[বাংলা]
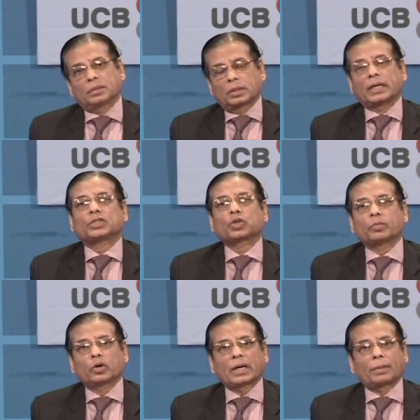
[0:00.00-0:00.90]
এই
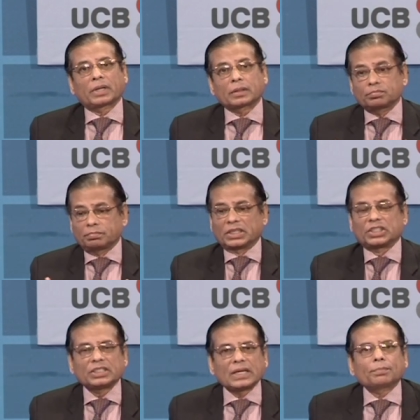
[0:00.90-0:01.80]
সময় আমরা
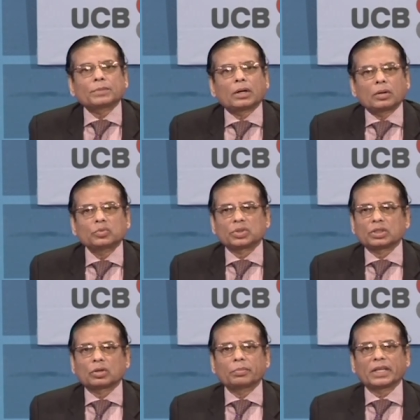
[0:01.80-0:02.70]
বেশি চাপ দেওয়া
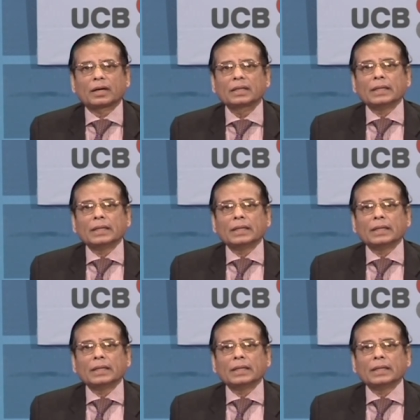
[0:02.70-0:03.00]
উচিত হবে না